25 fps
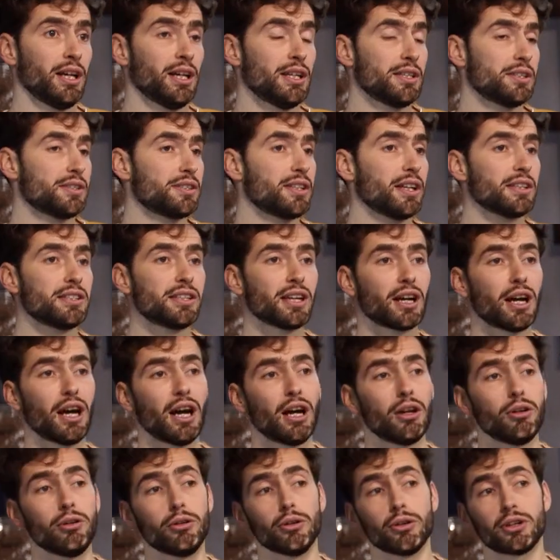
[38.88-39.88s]
c'est-à-dire
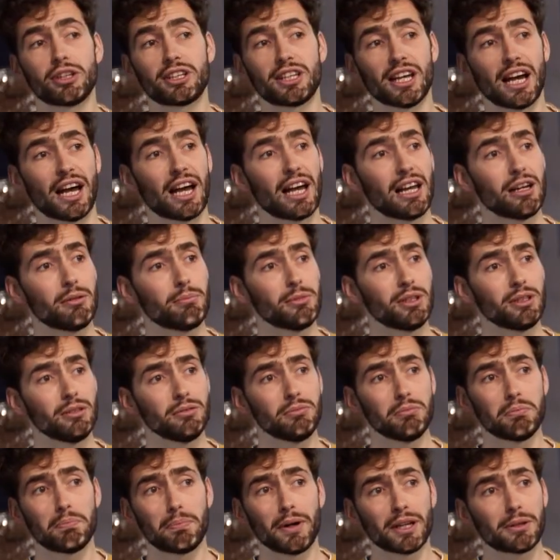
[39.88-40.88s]
un lieu calme,
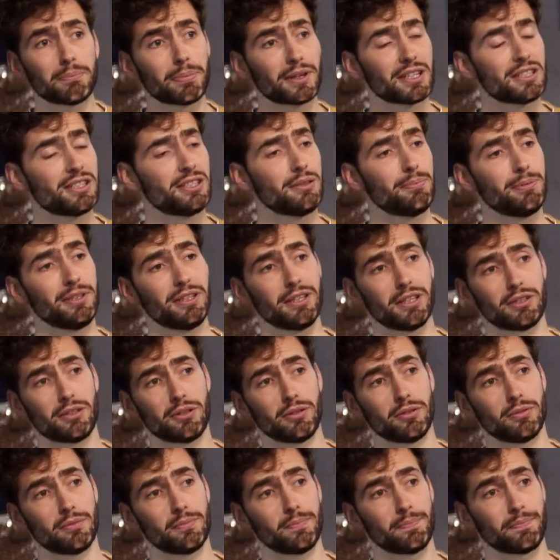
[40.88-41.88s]
pas de
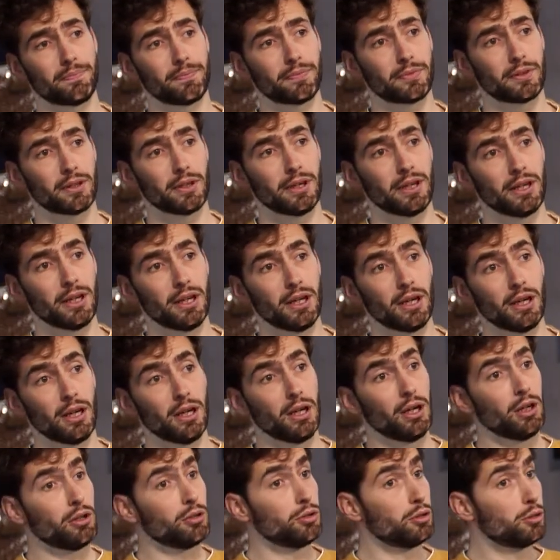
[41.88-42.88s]
précipitation.
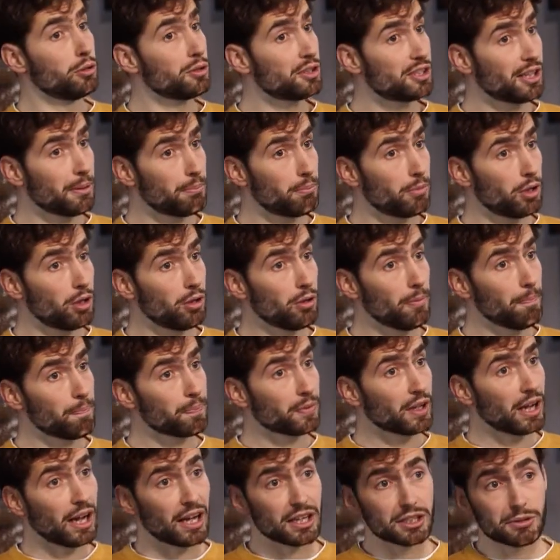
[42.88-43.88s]
Deuxièmement,
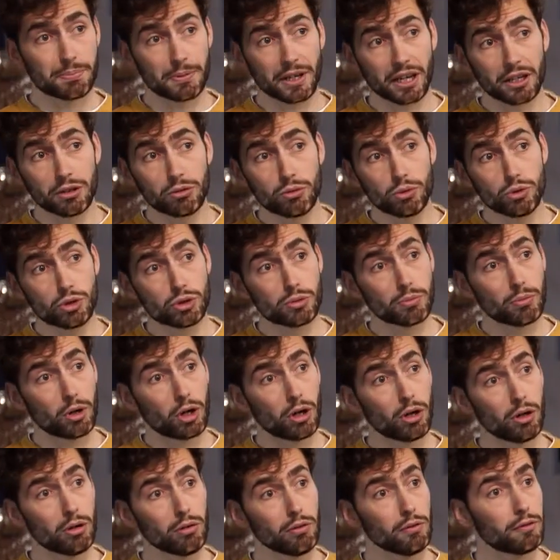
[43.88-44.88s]
aspirez
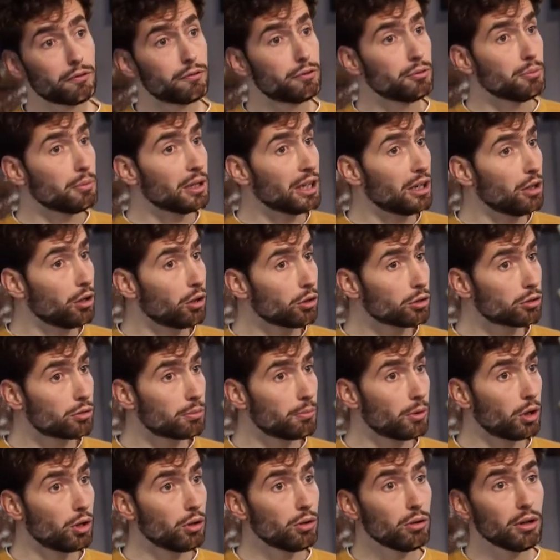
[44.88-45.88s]
doucement, fumez
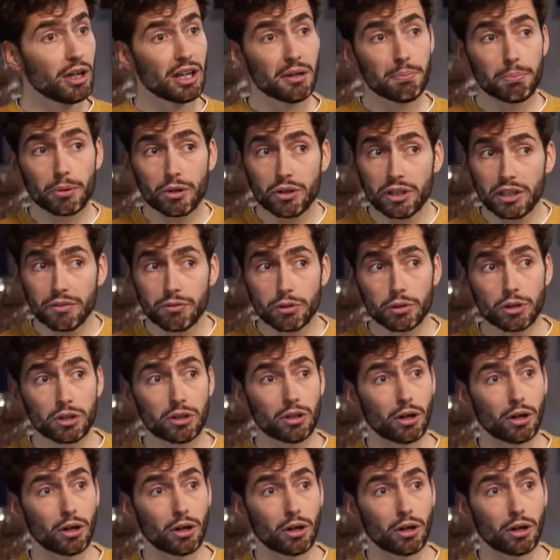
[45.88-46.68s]
lentement et prenez votre